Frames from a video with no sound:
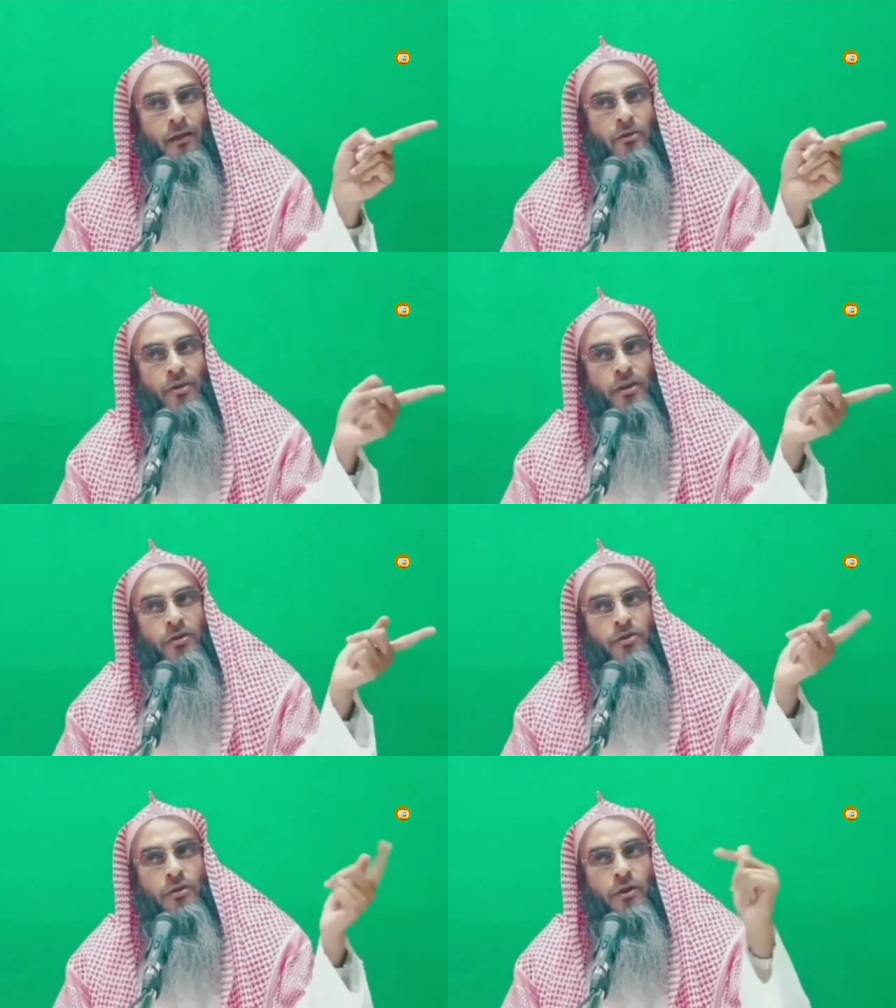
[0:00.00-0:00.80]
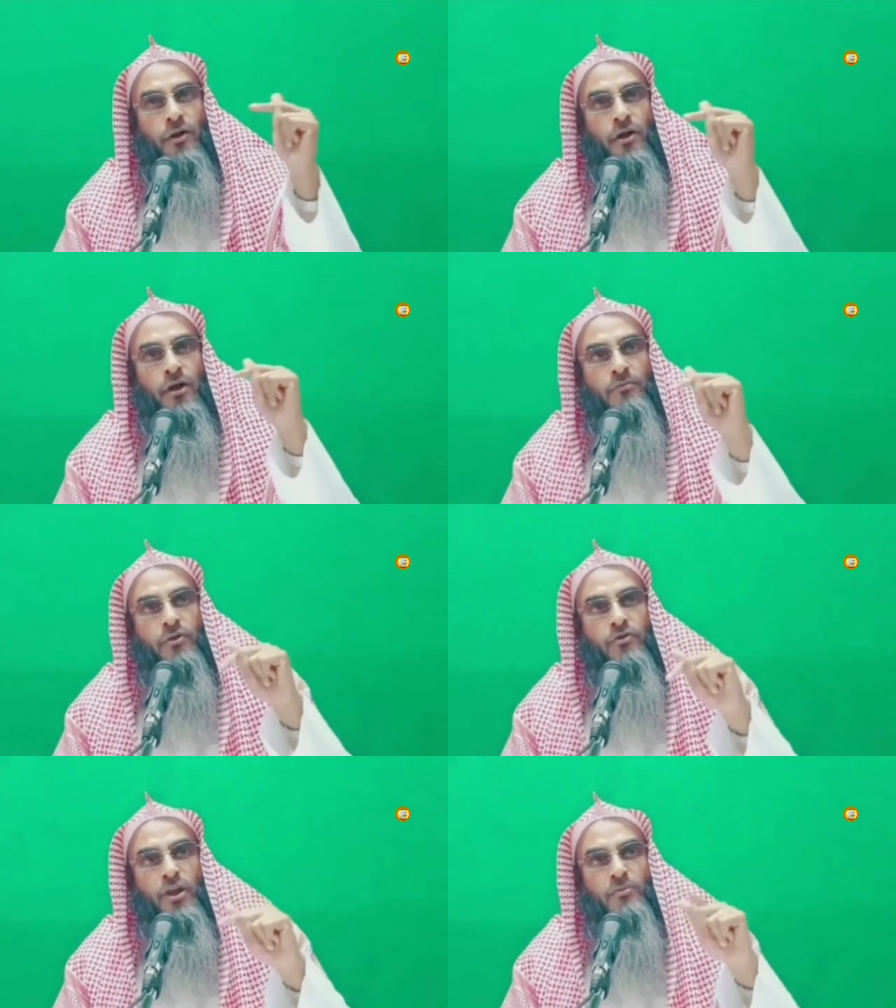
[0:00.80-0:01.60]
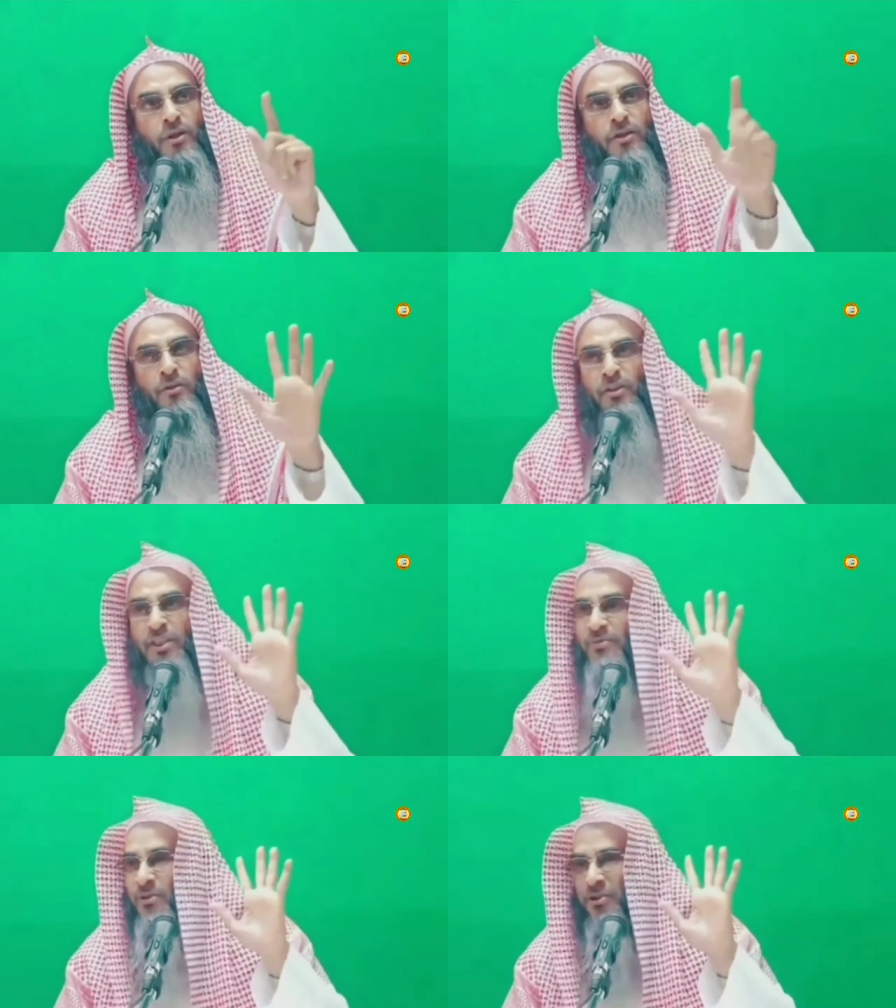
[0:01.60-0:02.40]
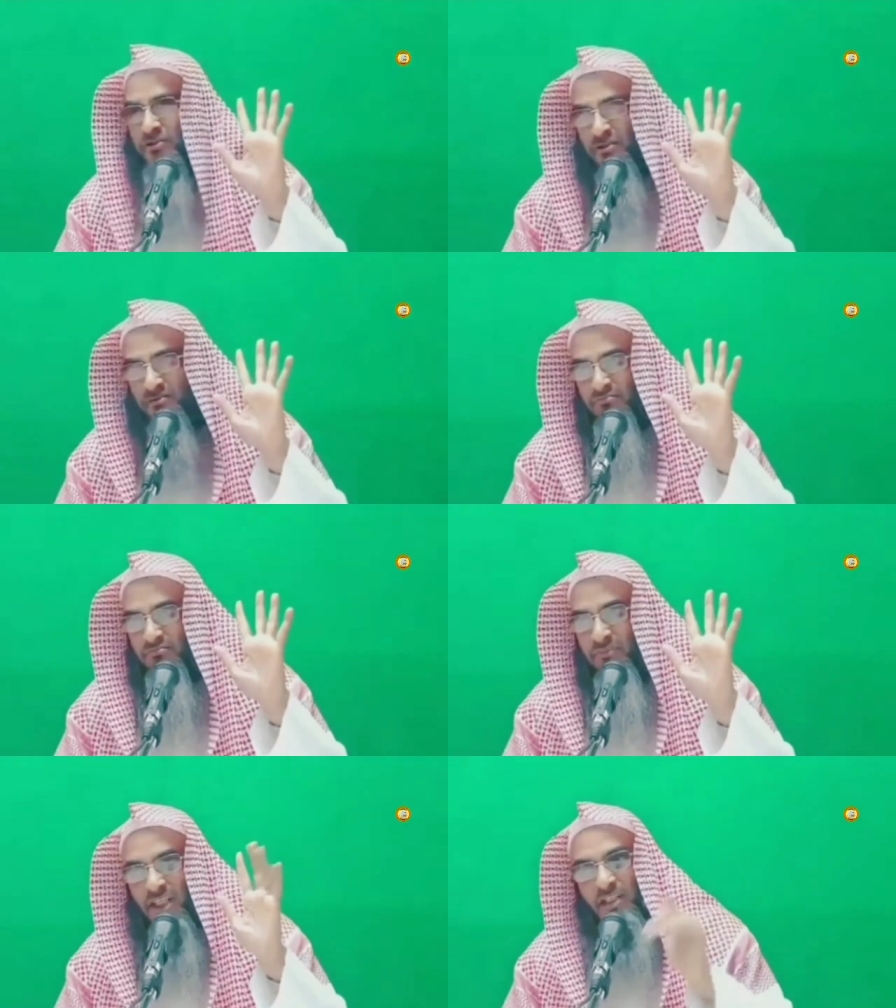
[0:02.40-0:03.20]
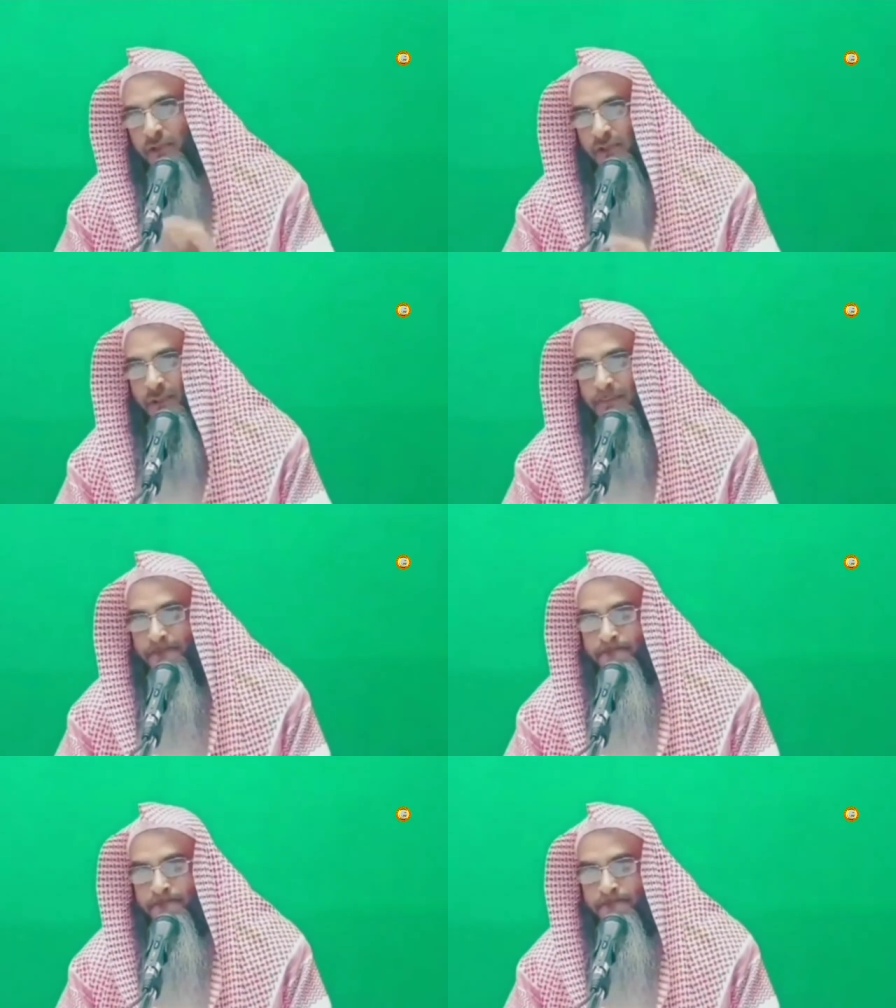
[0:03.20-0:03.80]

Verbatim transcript: তোমাদের সব কিছু আমার সামনে স্পষ্ট দেখতে পাচ্ছি